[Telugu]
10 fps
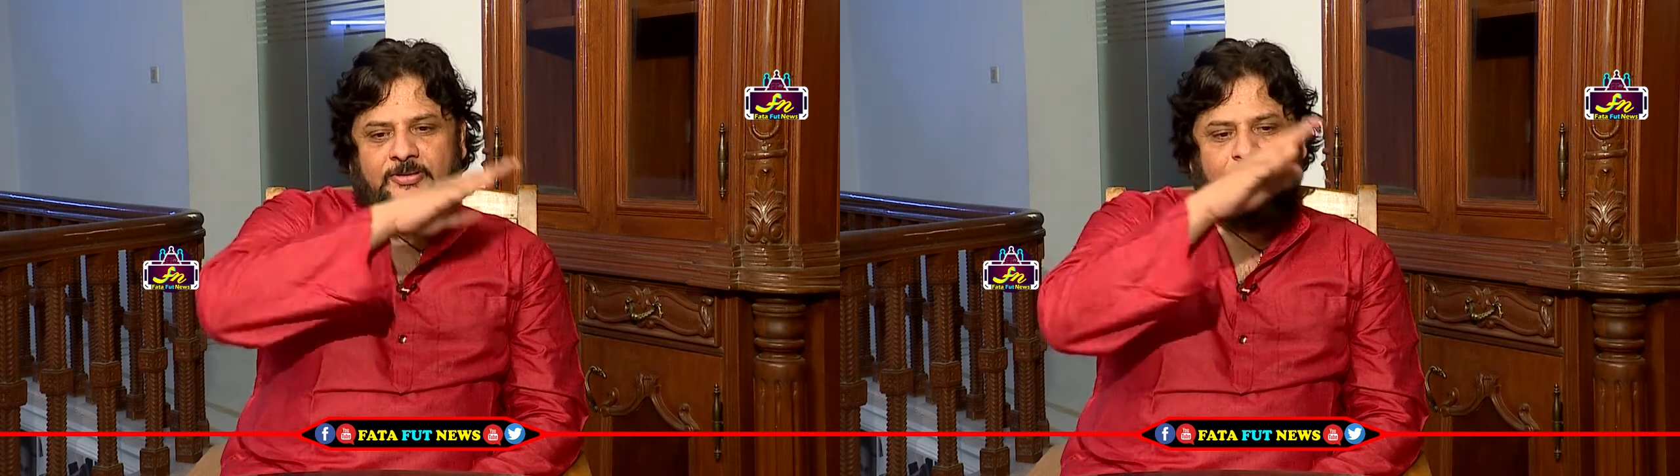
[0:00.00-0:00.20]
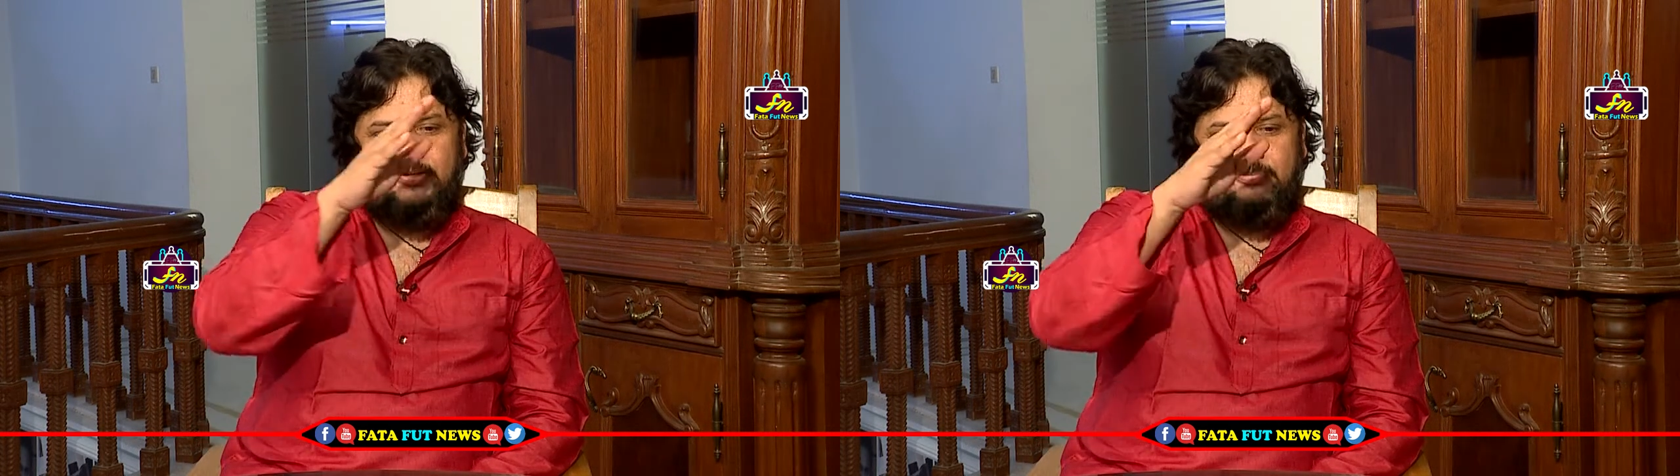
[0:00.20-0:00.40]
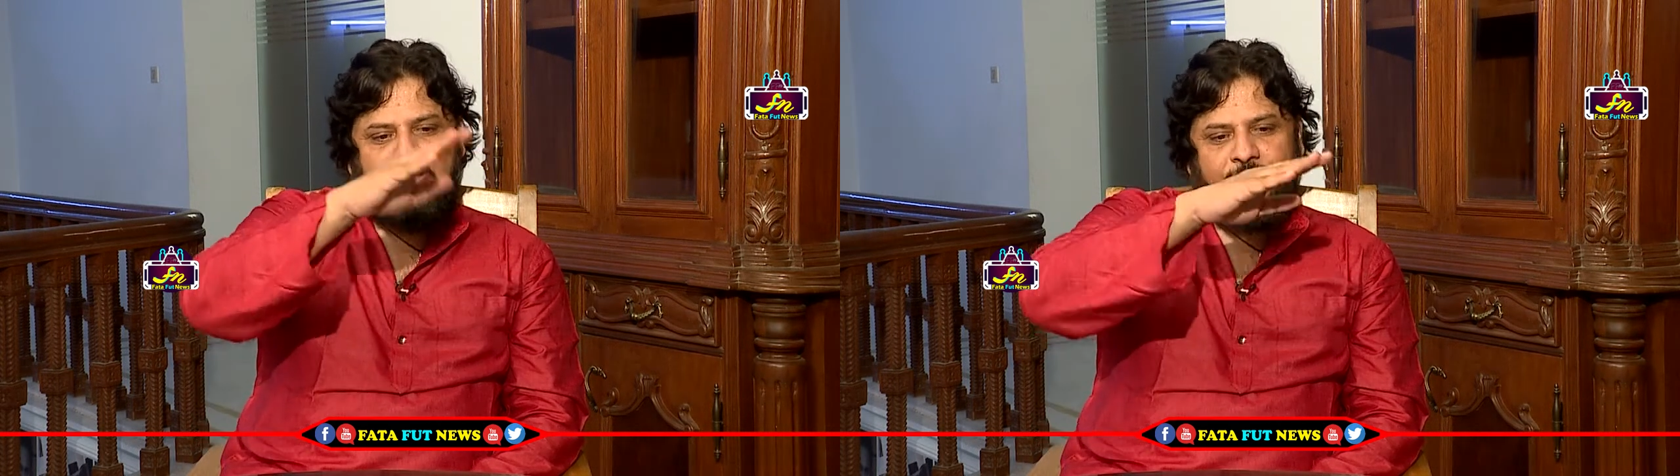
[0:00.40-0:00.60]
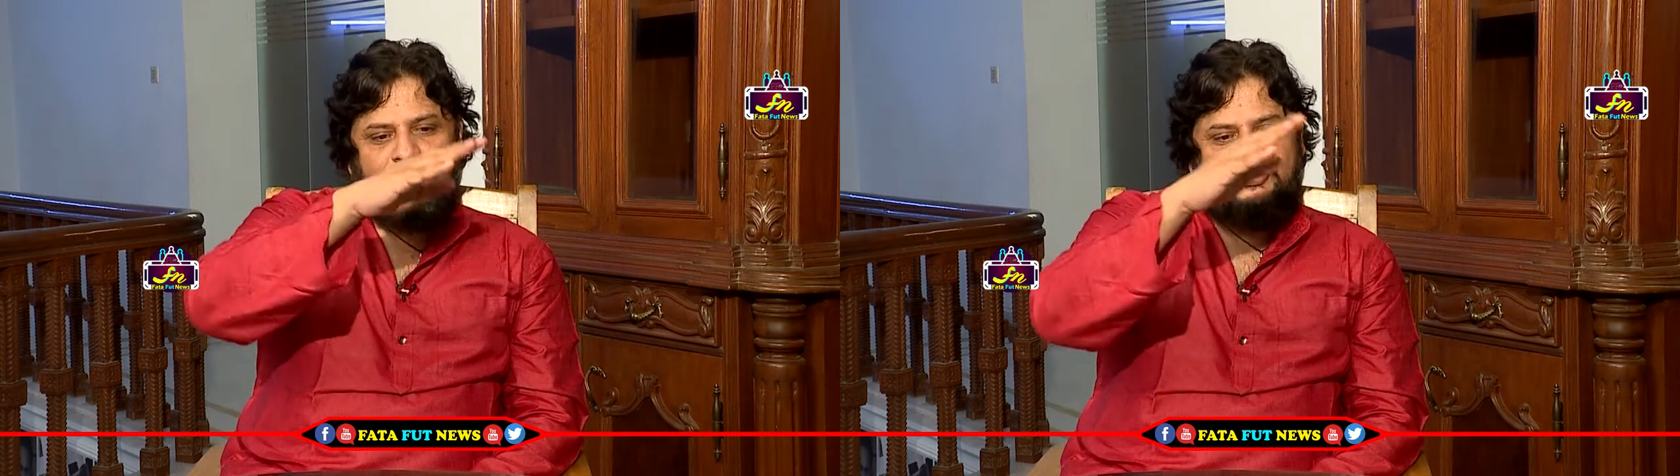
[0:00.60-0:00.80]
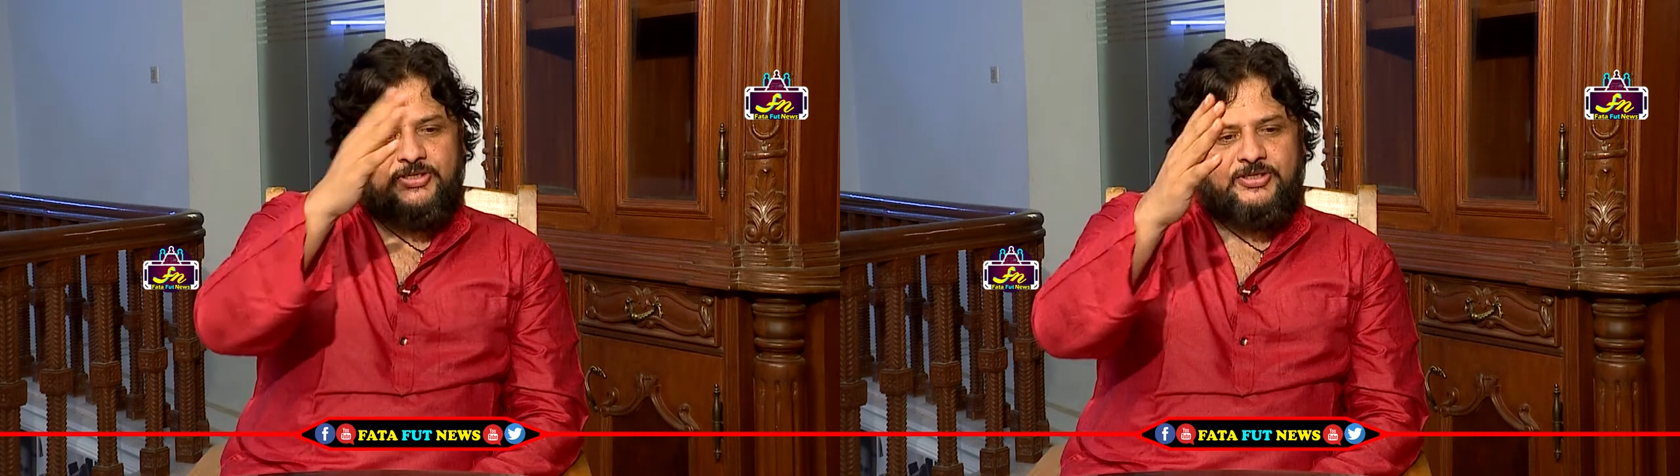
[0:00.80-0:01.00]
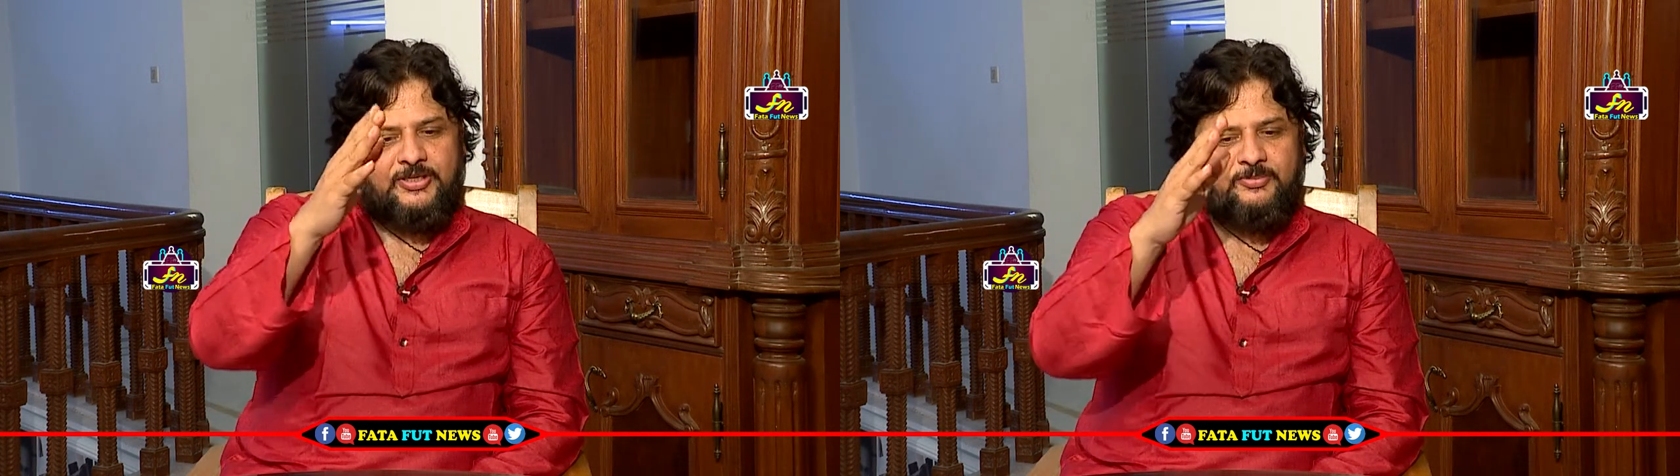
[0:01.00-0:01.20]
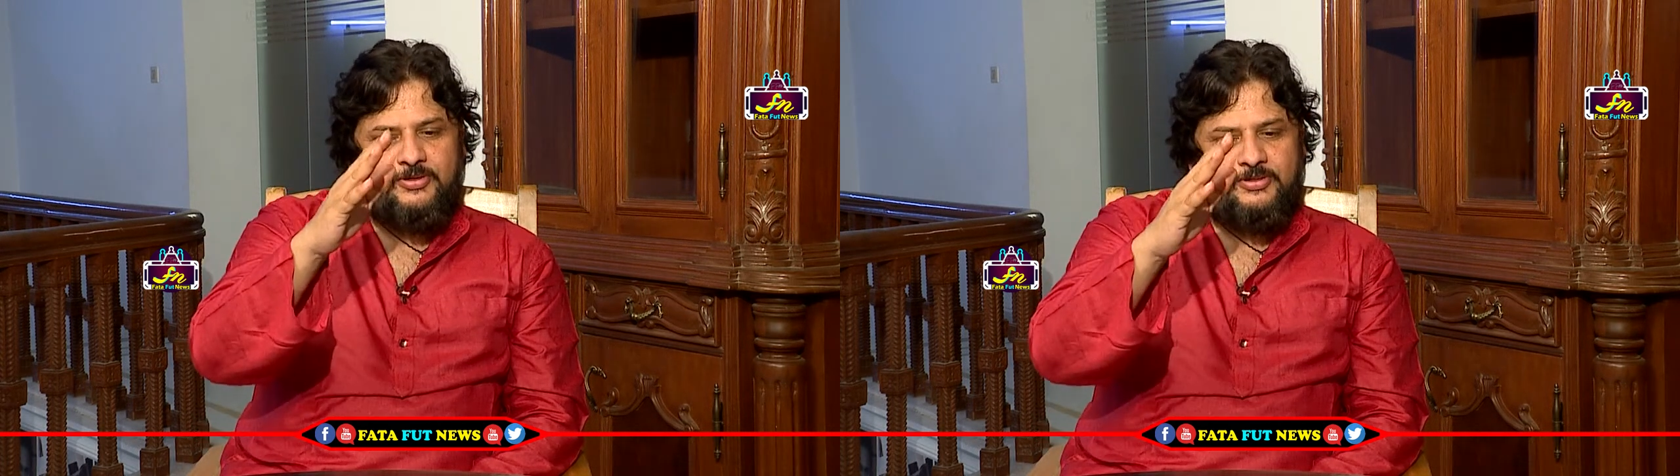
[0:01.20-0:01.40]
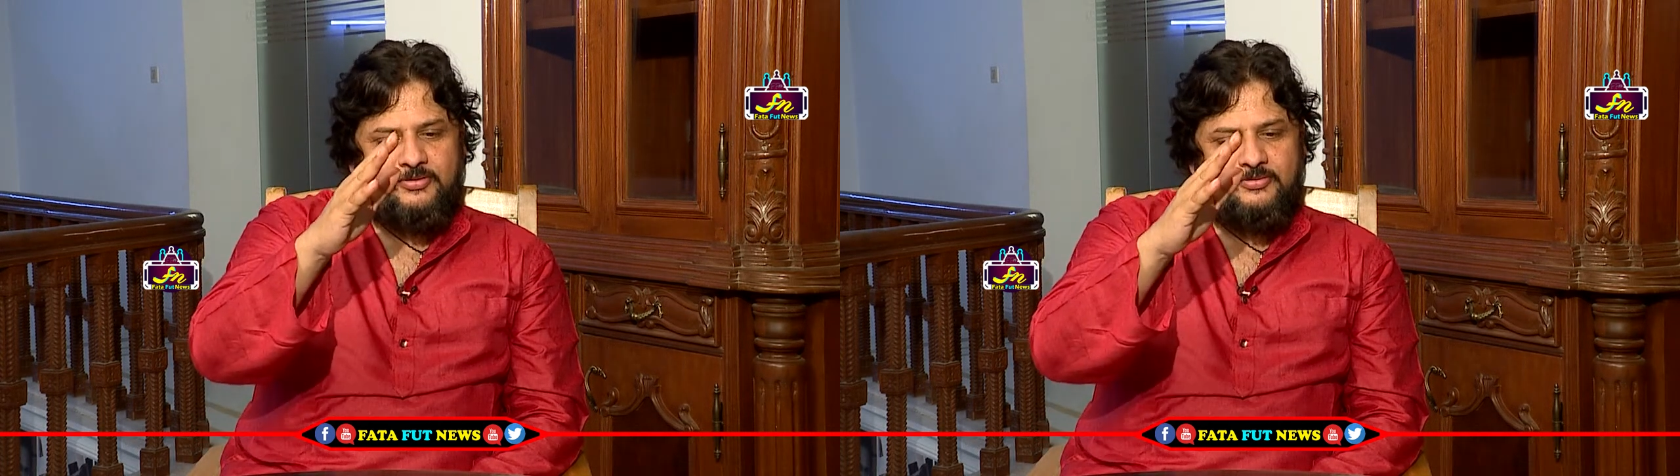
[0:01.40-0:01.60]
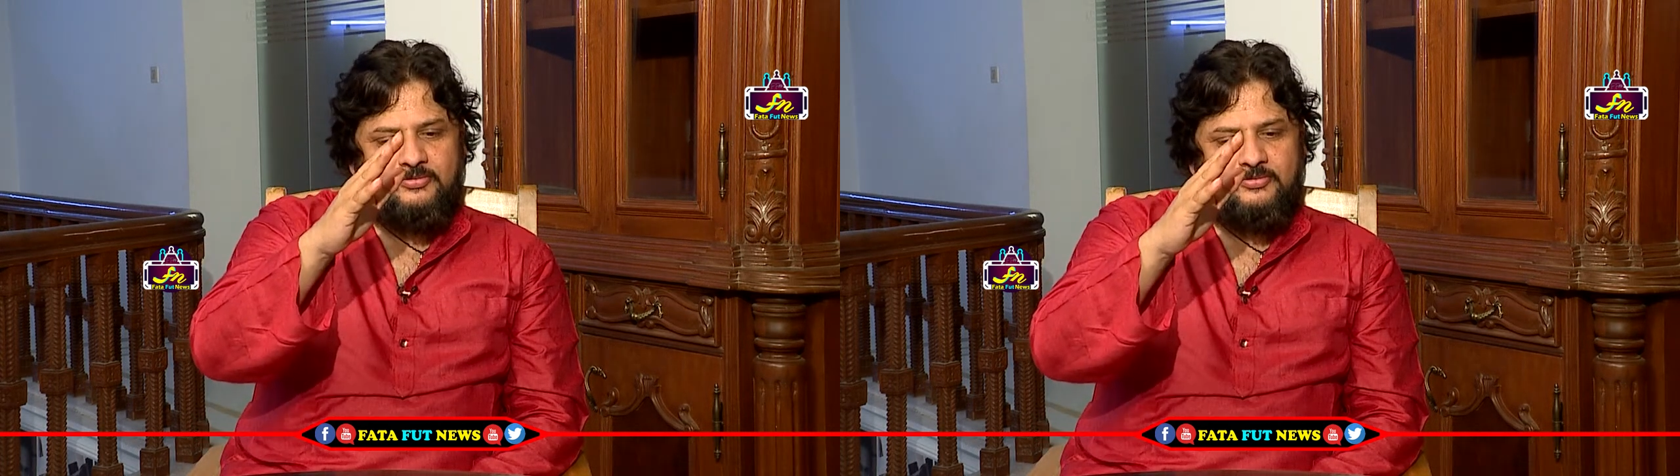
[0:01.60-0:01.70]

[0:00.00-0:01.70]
అయిపోయి బయటకు వచ్చే టైంకి